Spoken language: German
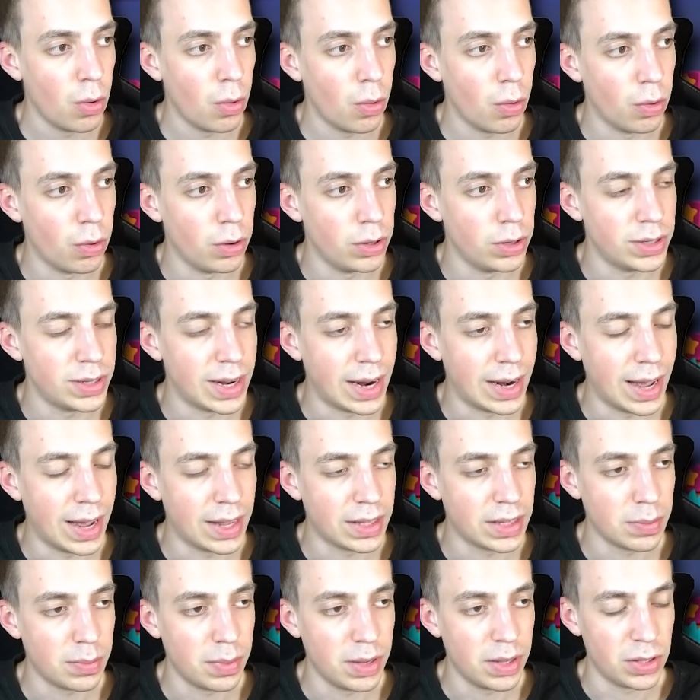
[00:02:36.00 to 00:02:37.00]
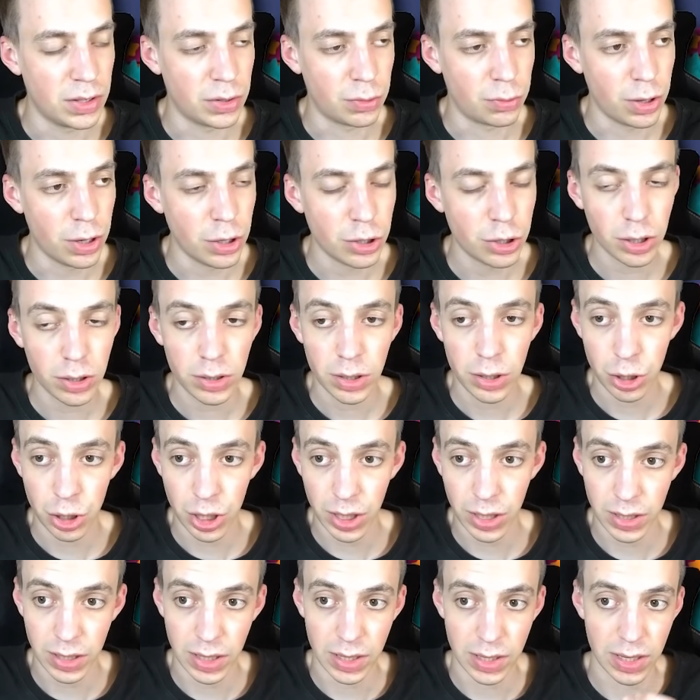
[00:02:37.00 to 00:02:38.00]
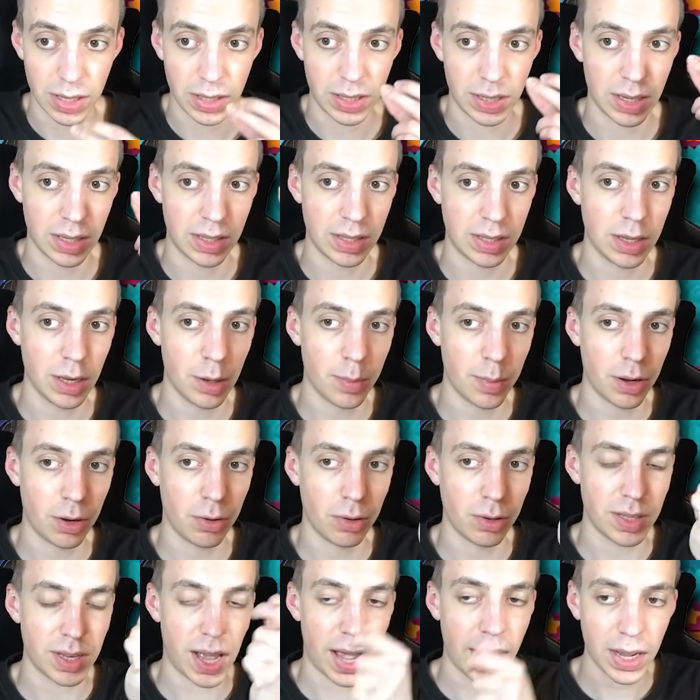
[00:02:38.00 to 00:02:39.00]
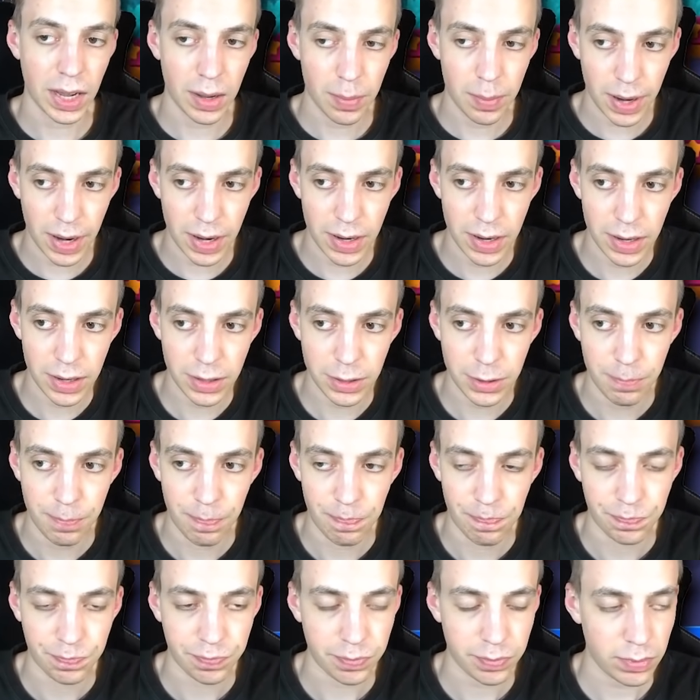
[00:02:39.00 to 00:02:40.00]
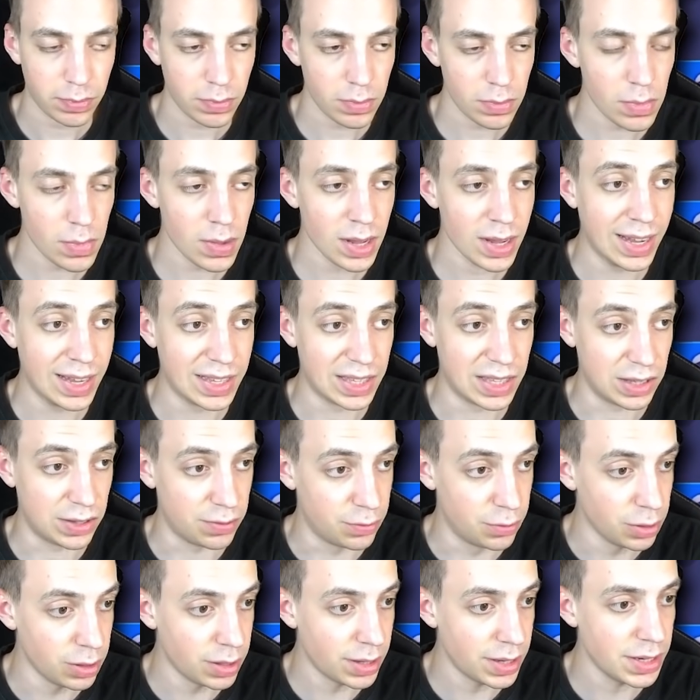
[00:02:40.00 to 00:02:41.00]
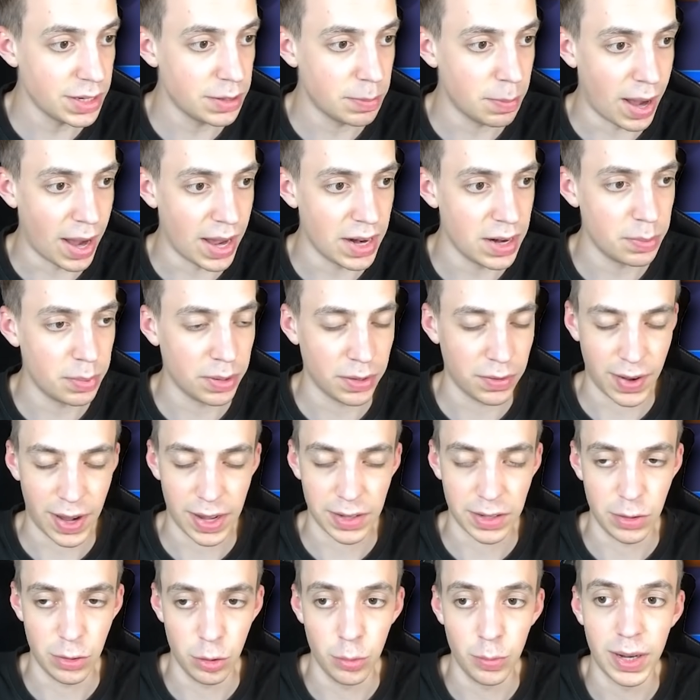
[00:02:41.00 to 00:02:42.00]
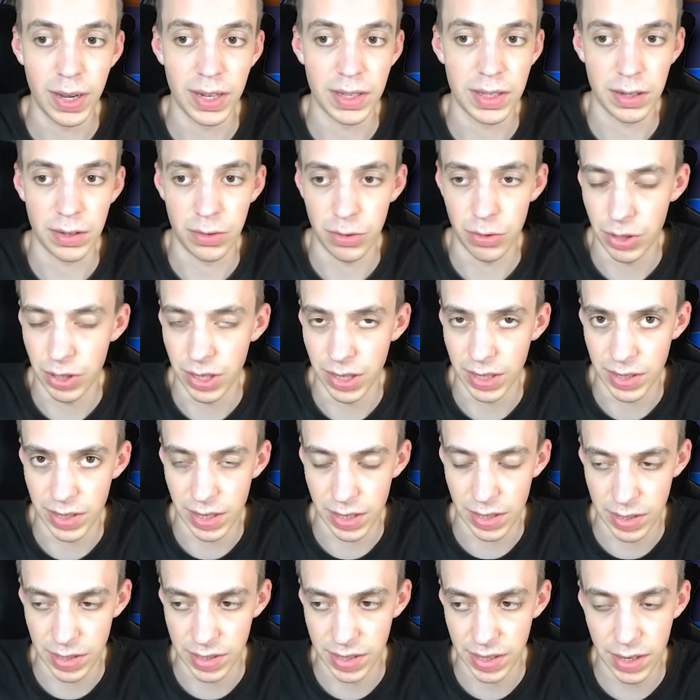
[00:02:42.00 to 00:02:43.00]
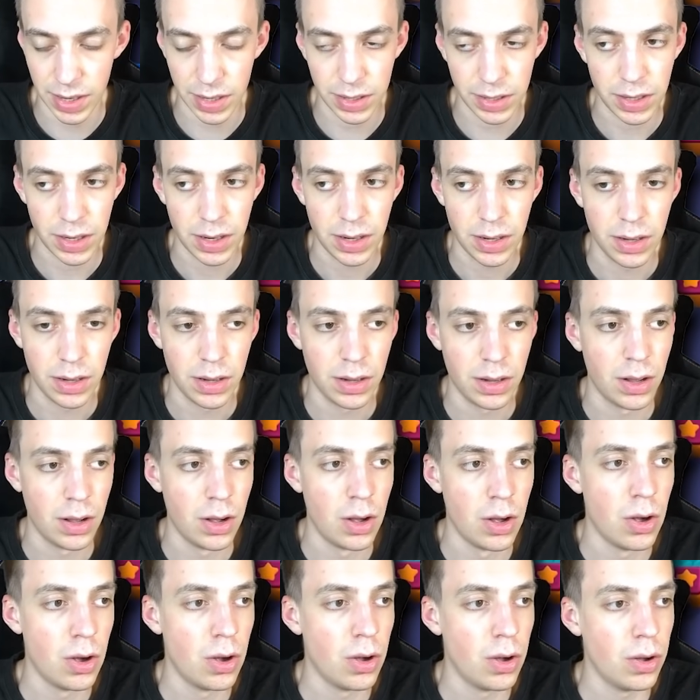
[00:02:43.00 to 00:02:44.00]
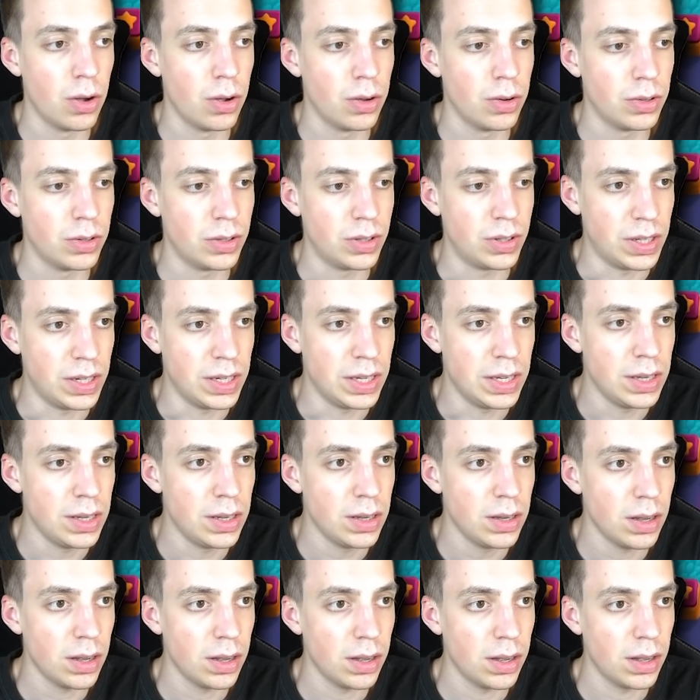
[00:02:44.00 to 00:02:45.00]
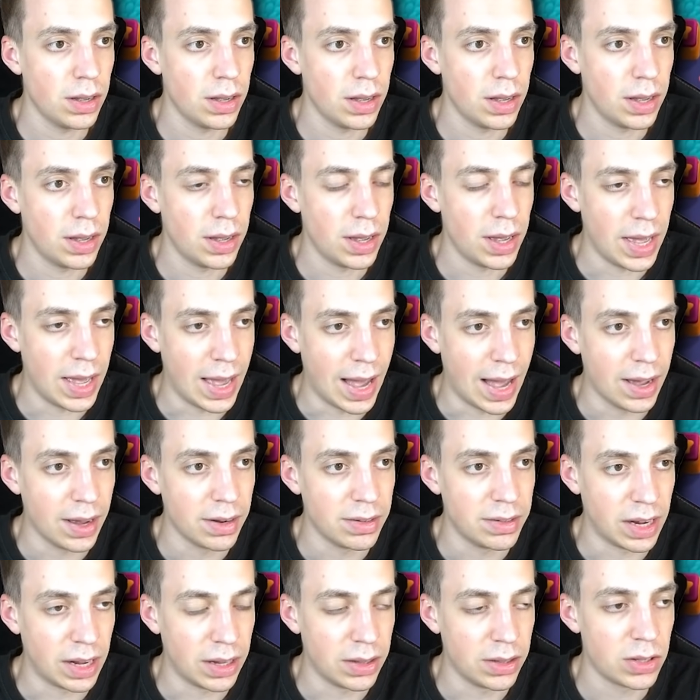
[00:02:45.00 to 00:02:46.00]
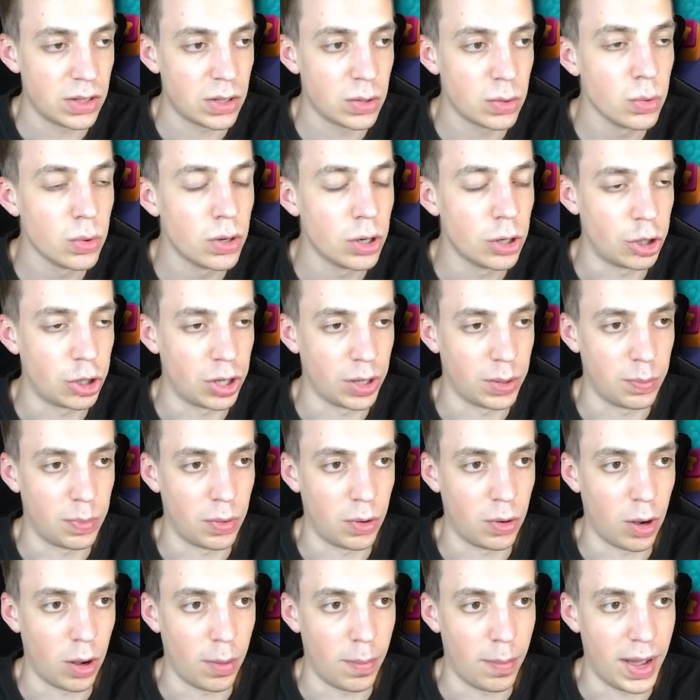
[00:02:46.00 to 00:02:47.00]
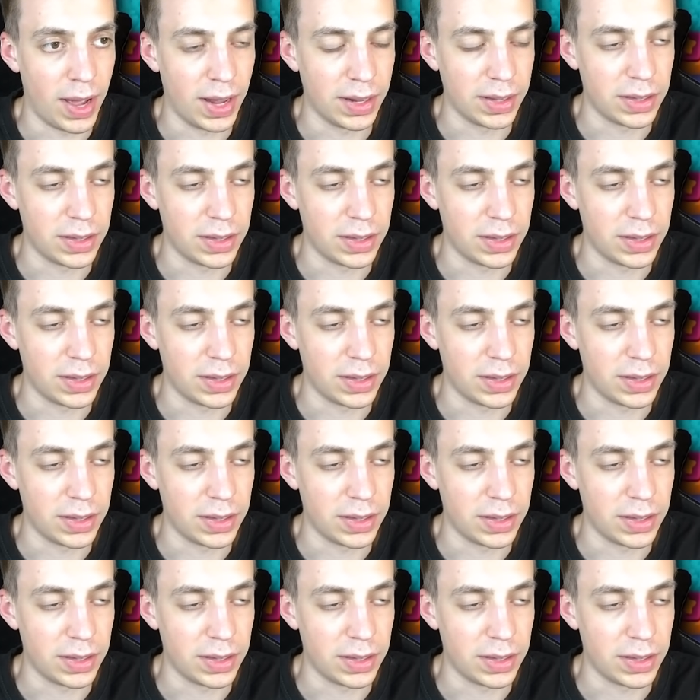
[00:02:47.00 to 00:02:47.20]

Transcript: Und dann hat er mir einen Screenshot geschickt, den seht ihr jetzt hier mal kurz eingeblendet. Das ist wirklich meine private Nummer, jetzt natürlich hier zensiert, die er dann zugeschickt bekommen